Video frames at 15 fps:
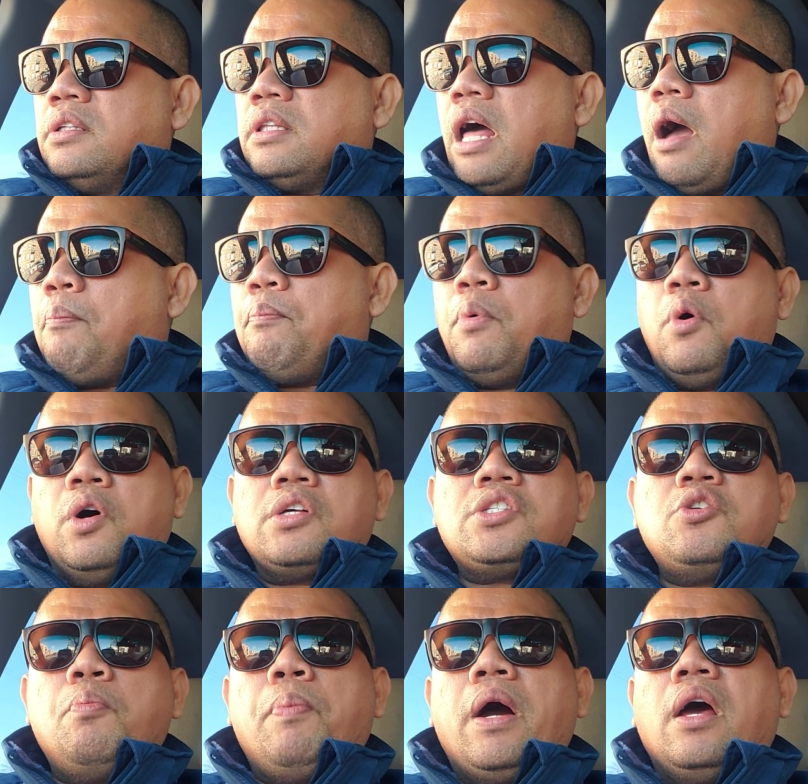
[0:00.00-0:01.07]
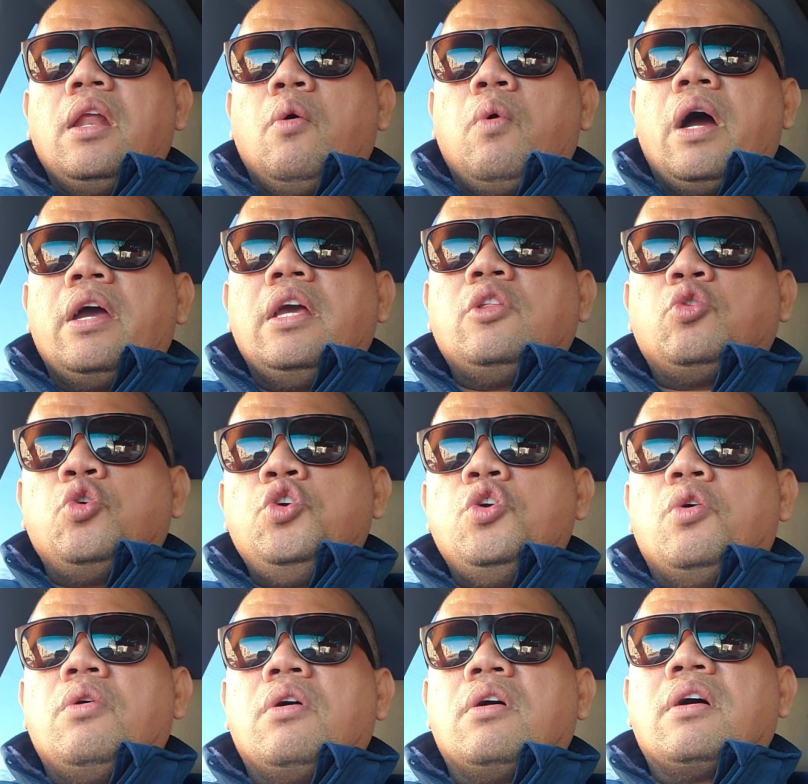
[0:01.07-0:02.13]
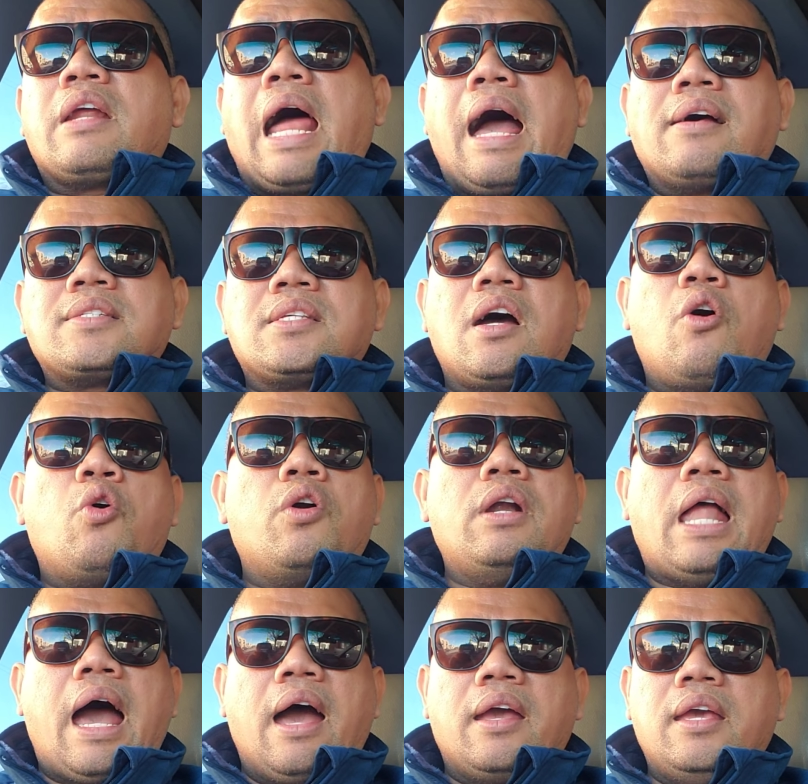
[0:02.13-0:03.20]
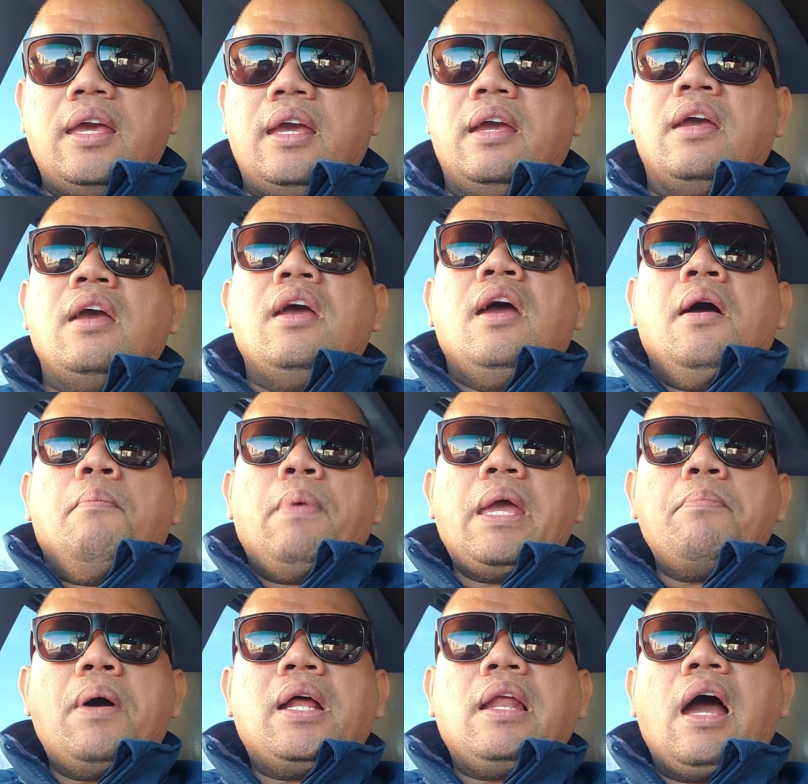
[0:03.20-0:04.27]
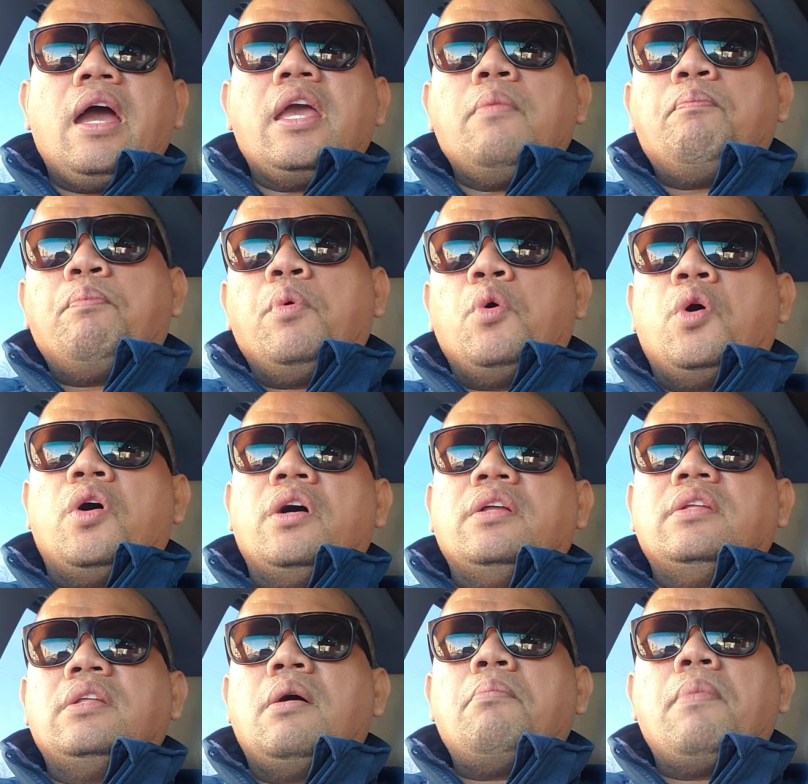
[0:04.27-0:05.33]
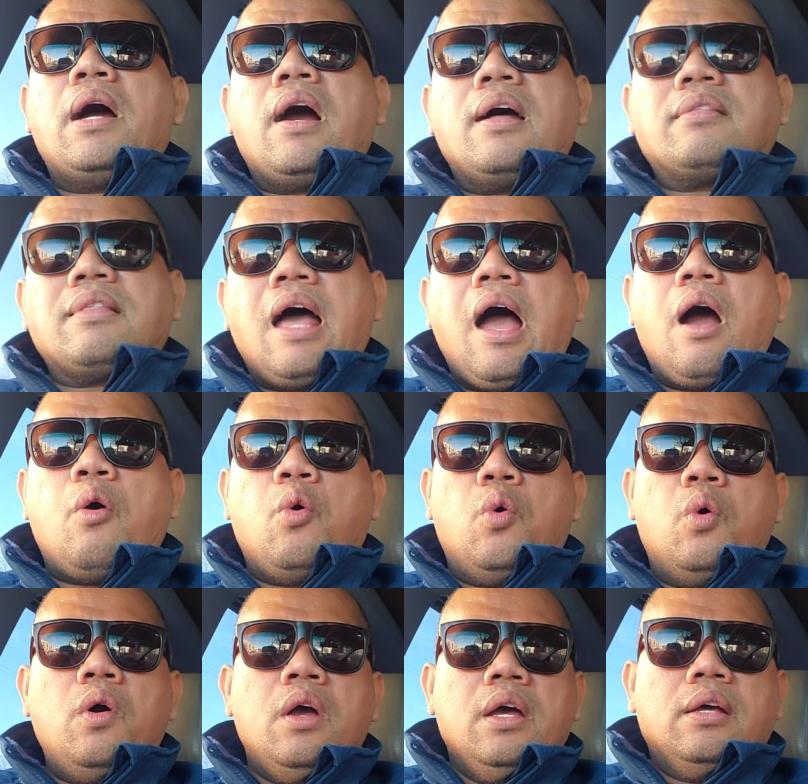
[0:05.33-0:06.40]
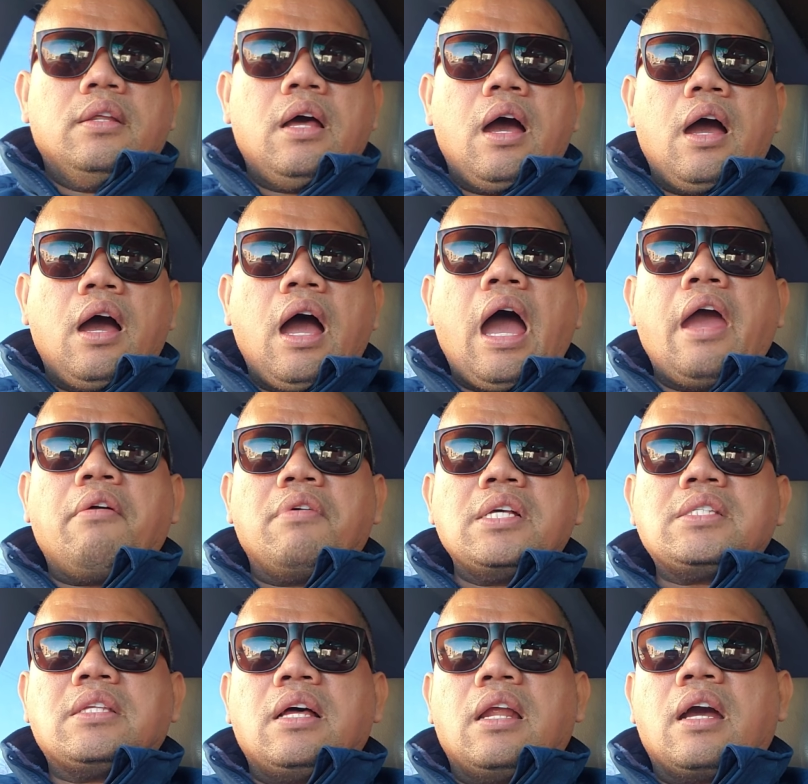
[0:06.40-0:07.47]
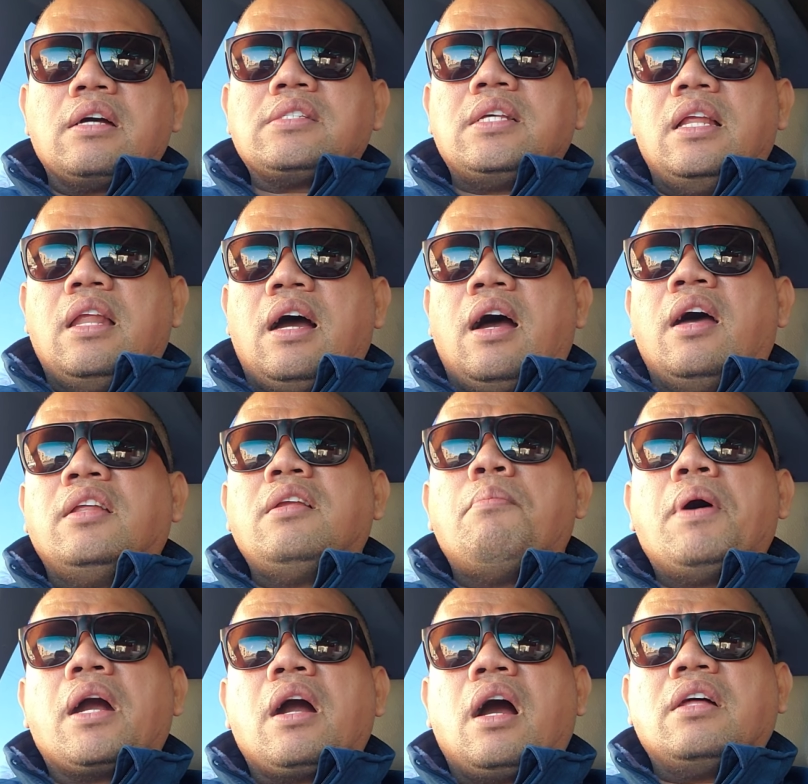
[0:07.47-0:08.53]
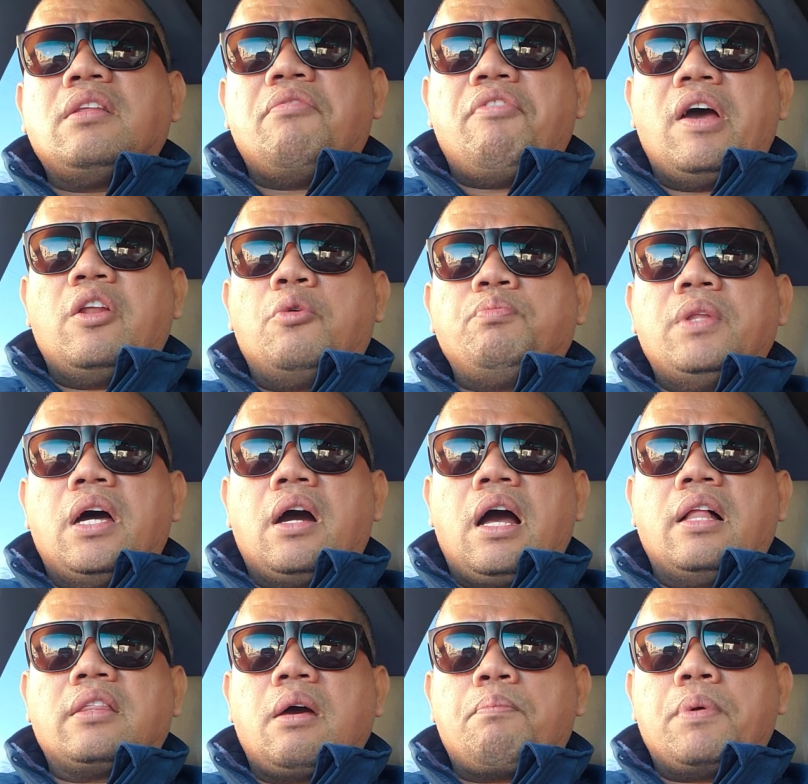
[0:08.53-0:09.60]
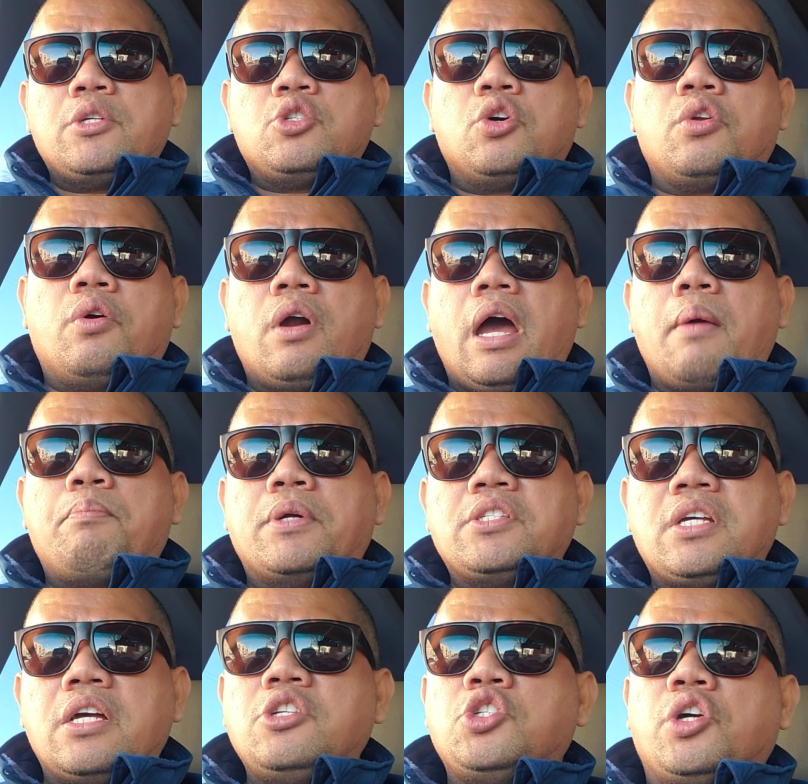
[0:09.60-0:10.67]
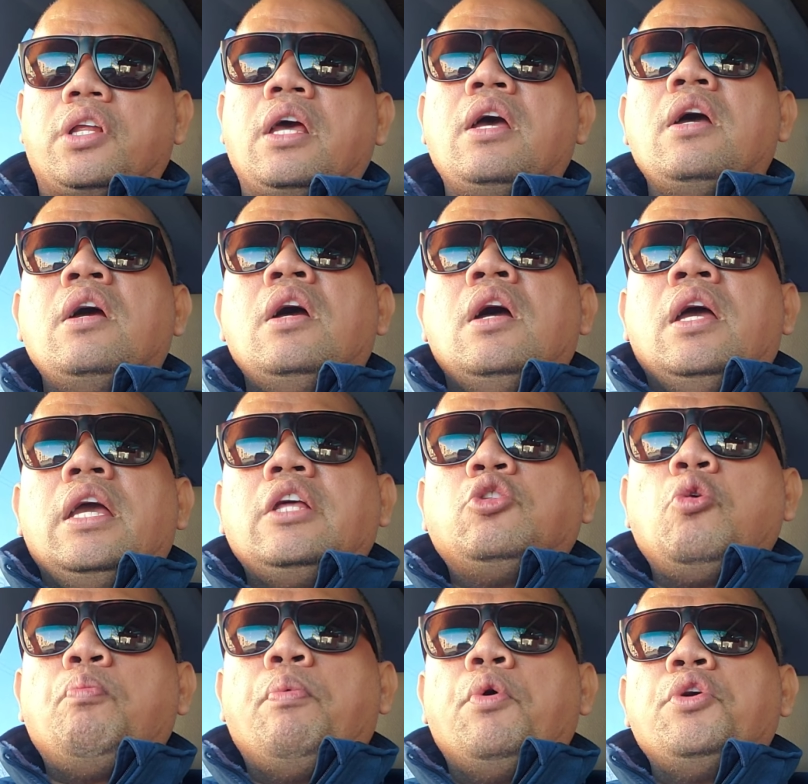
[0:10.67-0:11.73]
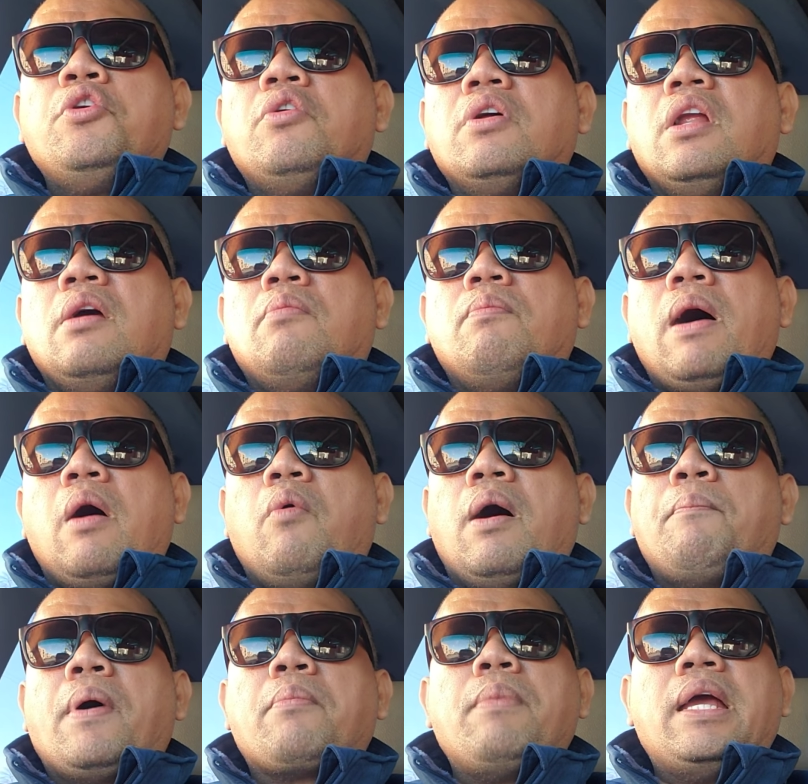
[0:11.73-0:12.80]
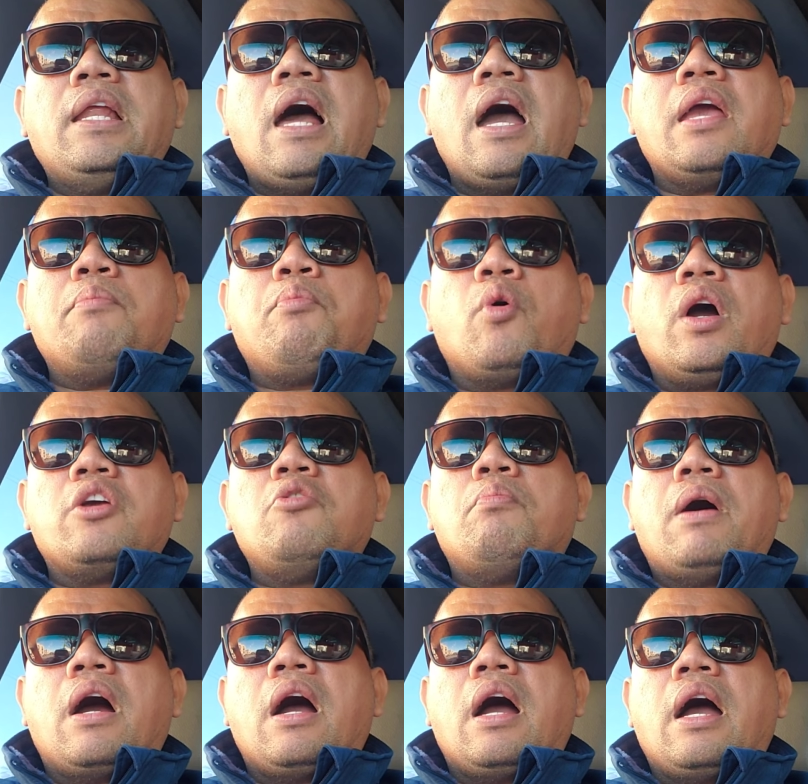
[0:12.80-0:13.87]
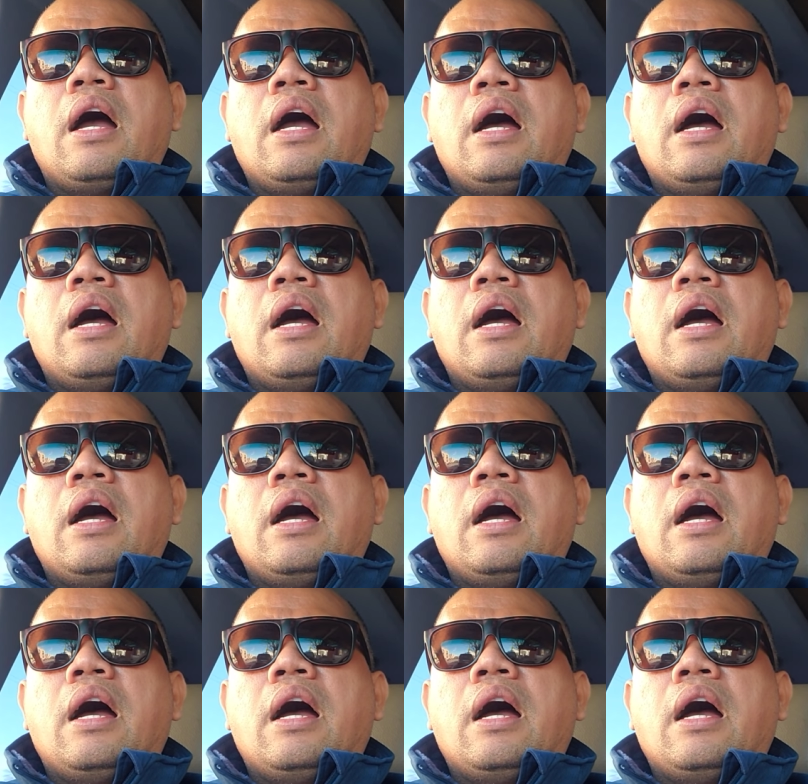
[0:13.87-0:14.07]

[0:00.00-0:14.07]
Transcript: tapos, yung pangalawa, ito yung rasa or lahi. May ibang lahi po ng mga tao na high risk talaga sila na magkakadevelop ng alta pressure or hypertension. Ito po yung lembawa, pag may lahi po kayong mga